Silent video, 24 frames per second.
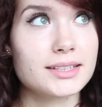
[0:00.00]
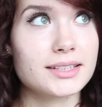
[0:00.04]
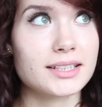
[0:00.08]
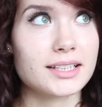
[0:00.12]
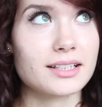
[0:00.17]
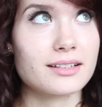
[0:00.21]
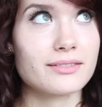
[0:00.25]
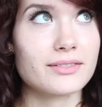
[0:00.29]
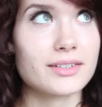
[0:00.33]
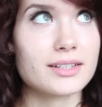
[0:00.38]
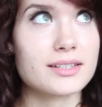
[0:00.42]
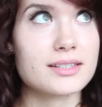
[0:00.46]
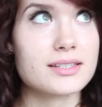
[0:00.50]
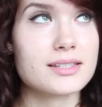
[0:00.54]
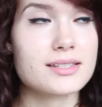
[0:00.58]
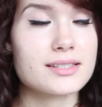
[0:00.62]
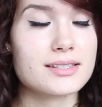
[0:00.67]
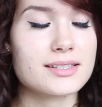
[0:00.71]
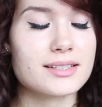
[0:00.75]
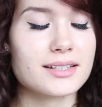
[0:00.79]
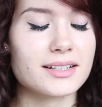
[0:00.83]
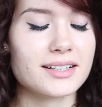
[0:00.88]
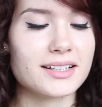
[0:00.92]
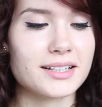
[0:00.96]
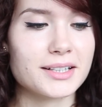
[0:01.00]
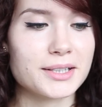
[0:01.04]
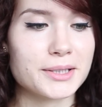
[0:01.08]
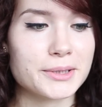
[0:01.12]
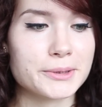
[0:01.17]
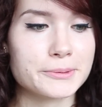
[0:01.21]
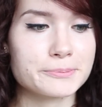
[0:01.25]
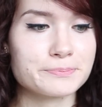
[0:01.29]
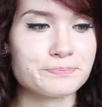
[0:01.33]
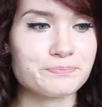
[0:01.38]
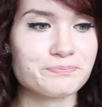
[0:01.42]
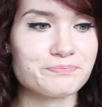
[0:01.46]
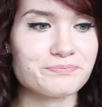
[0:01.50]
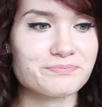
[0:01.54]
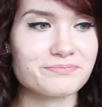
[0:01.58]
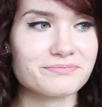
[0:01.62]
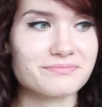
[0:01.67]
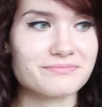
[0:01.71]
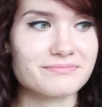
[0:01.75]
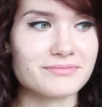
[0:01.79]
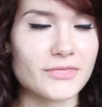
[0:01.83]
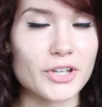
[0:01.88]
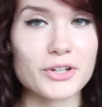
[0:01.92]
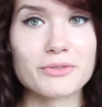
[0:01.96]
Tak więc um,
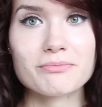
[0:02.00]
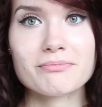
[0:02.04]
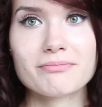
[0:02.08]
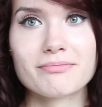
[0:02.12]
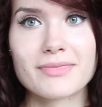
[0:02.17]
no,